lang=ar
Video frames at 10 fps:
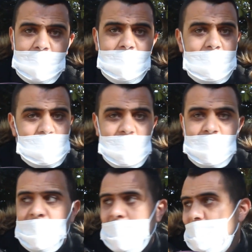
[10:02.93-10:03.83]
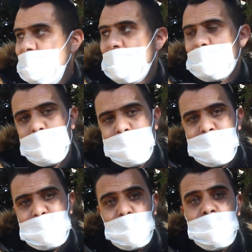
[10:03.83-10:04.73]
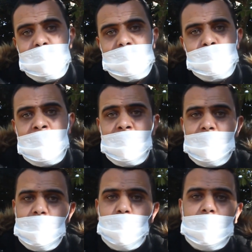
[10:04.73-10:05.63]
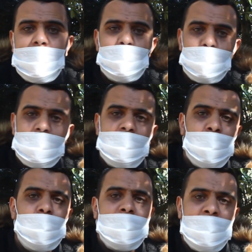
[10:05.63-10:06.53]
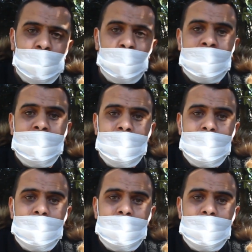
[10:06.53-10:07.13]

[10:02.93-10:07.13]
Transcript: الا شي نهار يتصلوا بيا المسؤولين من تما يقول لك هاد الجثه ديال خوك راه حرقوها